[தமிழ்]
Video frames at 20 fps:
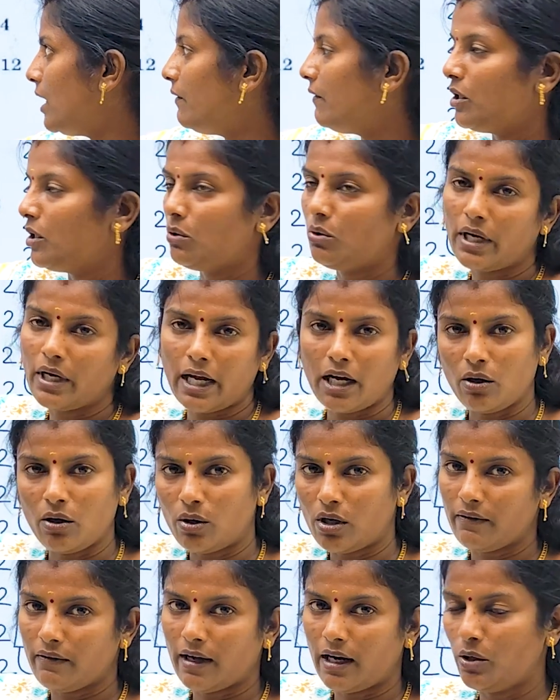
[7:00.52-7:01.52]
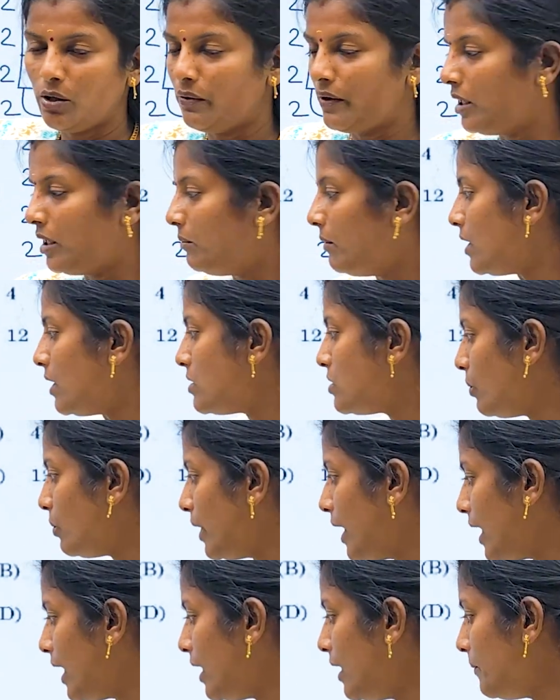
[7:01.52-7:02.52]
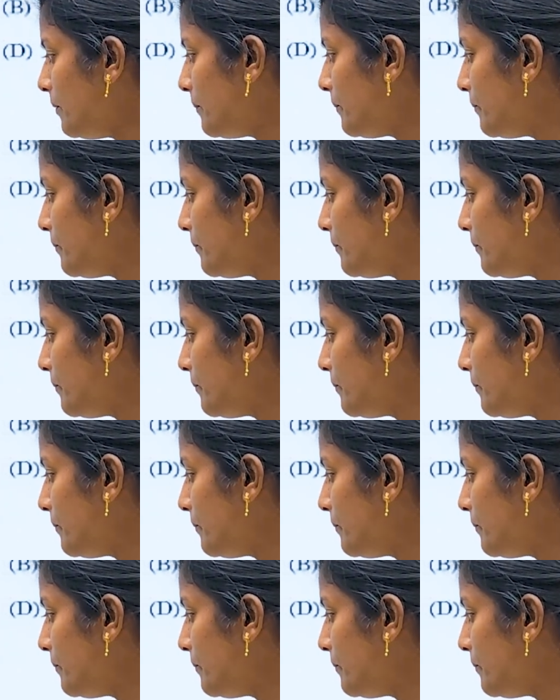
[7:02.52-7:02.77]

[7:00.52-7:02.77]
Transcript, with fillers: என்ன வேணும் என்னோட வேல்யூ வேணுமா ஸோ என்